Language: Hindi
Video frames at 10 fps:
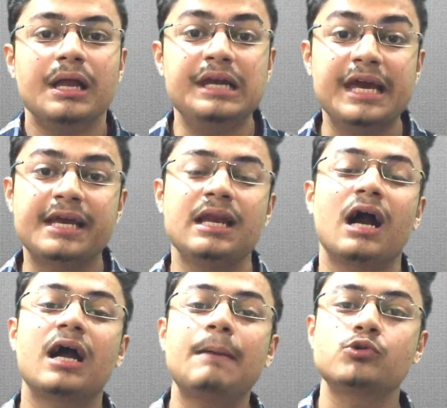लेकिन
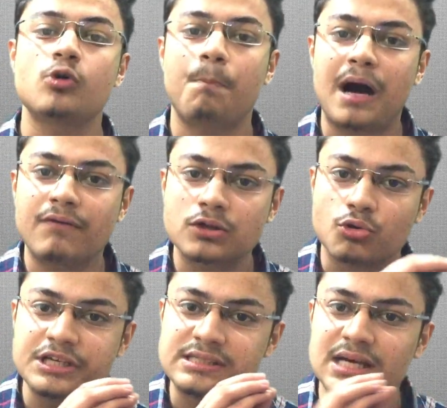अगर आप उसको पावर
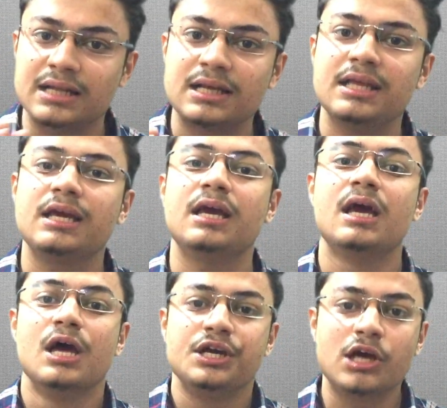थोड़ी ज्यादा देंगे
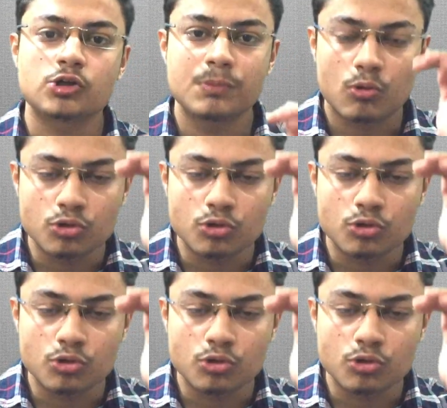या उसमें